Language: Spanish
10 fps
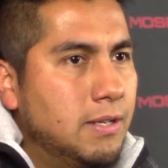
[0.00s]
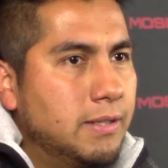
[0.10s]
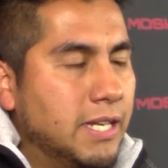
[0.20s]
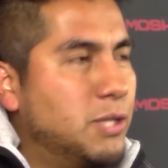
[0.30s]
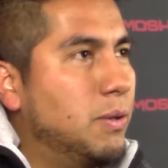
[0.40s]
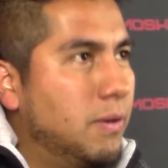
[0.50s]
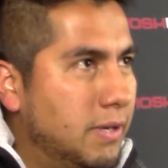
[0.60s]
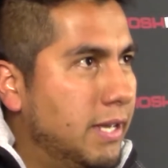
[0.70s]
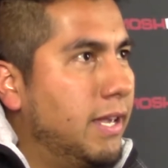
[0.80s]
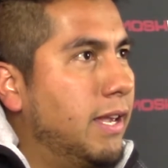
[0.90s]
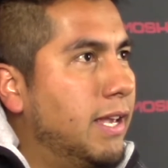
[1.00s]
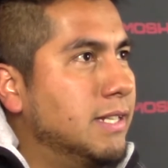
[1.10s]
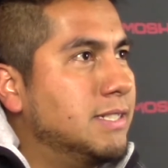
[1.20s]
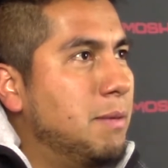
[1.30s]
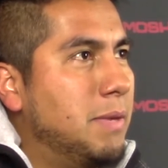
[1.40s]
de hecho
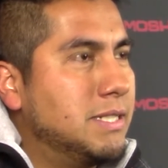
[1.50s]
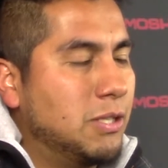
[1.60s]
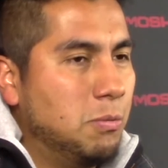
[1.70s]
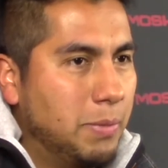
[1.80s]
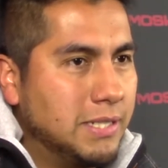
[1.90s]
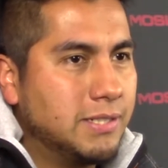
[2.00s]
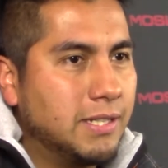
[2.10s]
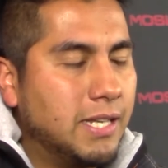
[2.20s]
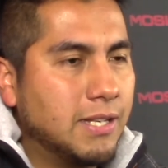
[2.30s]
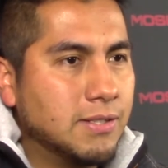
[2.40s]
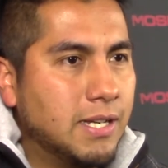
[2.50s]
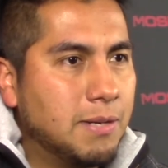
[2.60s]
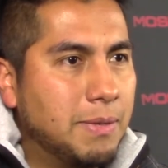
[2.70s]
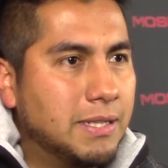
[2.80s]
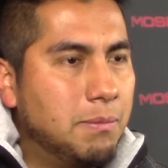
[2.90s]
este mes se cumplen 7 años de
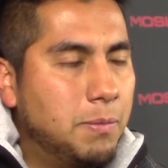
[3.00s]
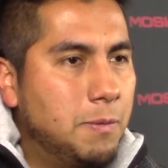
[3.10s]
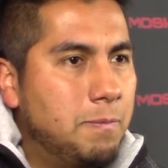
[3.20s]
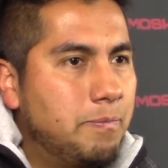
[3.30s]
Anima Tempo,